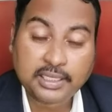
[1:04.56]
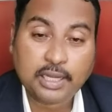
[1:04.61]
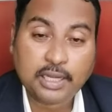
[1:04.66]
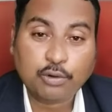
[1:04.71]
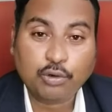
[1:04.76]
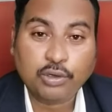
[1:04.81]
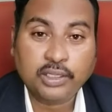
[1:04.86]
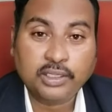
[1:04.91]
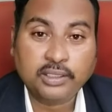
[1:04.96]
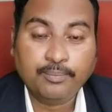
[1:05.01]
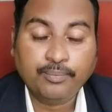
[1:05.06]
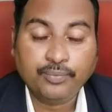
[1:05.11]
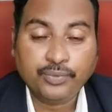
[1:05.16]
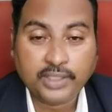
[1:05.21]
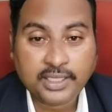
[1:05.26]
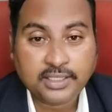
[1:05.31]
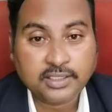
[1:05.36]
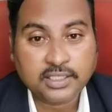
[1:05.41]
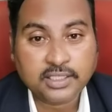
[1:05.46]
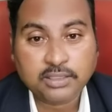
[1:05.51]
కాకుండా
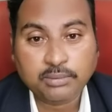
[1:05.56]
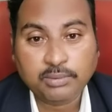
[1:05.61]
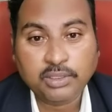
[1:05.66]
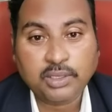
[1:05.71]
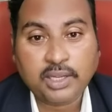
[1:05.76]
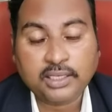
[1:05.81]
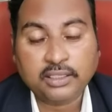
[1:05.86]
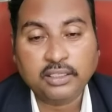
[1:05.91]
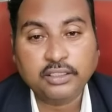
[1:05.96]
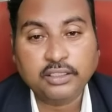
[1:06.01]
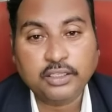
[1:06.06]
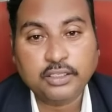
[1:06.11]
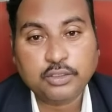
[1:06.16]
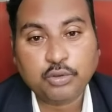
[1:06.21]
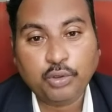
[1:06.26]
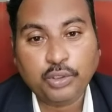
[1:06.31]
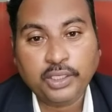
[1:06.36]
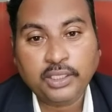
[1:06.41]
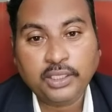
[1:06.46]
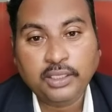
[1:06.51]
దయచేసి మీరు అర్థం
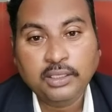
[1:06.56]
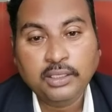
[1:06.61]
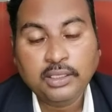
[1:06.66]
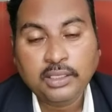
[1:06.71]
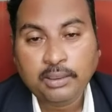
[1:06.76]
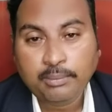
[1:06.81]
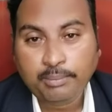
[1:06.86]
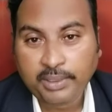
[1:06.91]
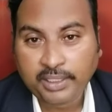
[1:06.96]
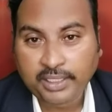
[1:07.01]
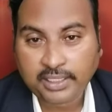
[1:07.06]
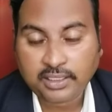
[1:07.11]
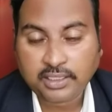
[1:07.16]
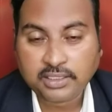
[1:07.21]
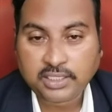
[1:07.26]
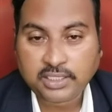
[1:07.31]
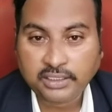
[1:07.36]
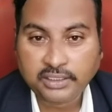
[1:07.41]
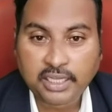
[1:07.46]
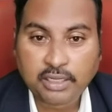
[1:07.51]
చేసుకోండి మీకు ఏదైనా
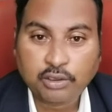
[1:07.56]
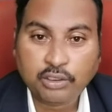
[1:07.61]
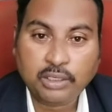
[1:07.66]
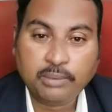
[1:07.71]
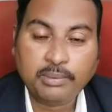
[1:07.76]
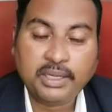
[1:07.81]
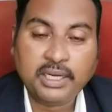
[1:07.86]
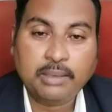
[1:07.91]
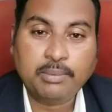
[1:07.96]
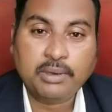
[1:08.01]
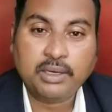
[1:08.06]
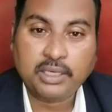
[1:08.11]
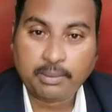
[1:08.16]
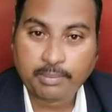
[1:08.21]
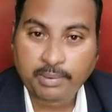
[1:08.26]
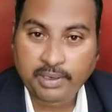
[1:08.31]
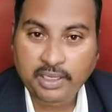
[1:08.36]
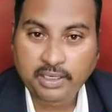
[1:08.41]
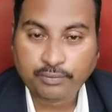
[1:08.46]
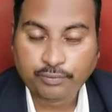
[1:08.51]
సందేహాలు ఉంటే మా నెంబర్
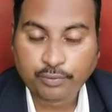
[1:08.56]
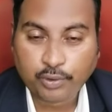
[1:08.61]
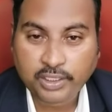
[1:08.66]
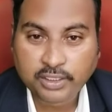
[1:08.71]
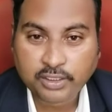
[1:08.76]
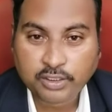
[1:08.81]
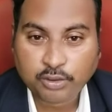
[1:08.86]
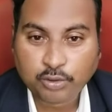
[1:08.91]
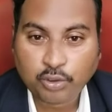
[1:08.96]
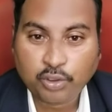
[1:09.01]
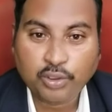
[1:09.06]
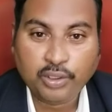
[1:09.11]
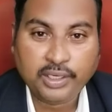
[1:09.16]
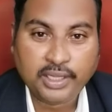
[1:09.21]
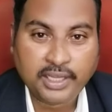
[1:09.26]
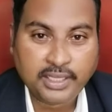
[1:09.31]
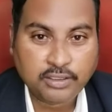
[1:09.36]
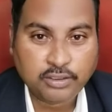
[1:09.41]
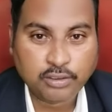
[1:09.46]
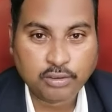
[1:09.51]
డబల్ నైన్ ఫోర్ ఎయిట్ జీరో
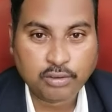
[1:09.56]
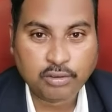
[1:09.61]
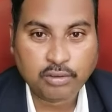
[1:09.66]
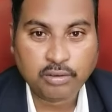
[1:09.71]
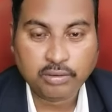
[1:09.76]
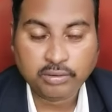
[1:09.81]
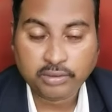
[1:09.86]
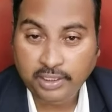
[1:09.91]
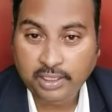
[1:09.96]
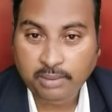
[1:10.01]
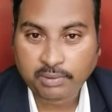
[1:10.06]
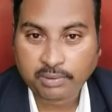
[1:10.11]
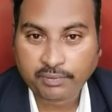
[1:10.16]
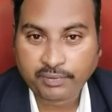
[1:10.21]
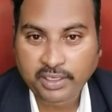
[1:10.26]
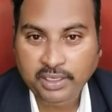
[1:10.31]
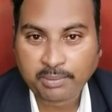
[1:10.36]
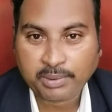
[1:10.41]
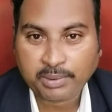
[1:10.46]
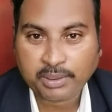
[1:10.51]
నైన్ జీరో త్రీ డబల్
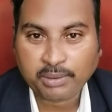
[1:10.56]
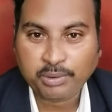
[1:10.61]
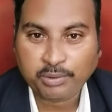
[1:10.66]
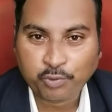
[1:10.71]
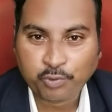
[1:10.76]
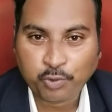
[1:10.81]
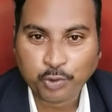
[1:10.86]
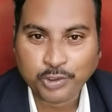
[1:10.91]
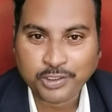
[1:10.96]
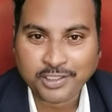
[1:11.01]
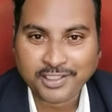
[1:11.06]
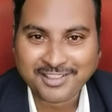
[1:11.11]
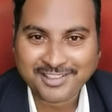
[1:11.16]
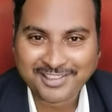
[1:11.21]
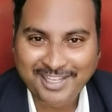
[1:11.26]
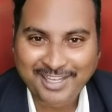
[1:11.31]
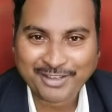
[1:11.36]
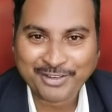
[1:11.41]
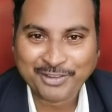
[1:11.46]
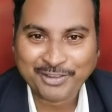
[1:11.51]
ఫైవ్ నెంబర్కి మీరు ఫోన్ చేయొచ్చు
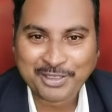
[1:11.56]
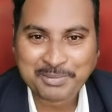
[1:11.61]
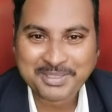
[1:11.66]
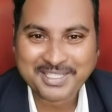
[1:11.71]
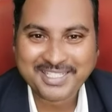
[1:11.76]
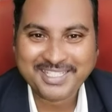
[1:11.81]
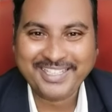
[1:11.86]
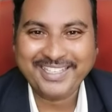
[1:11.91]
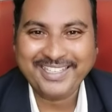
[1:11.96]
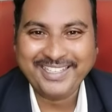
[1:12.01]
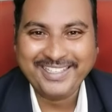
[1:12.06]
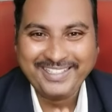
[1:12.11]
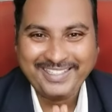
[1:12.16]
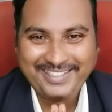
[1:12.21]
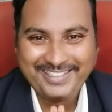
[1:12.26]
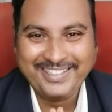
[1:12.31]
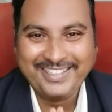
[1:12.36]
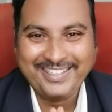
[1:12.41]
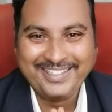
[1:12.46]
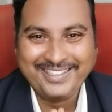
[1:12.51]
థ్యాంక్ యూ నమస్తే
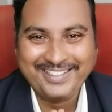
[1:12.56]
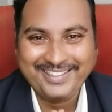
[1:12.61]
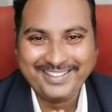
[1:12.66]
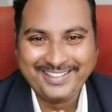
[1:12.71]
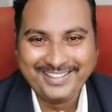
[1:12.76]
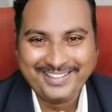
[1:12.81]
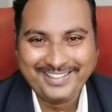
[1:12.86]
జై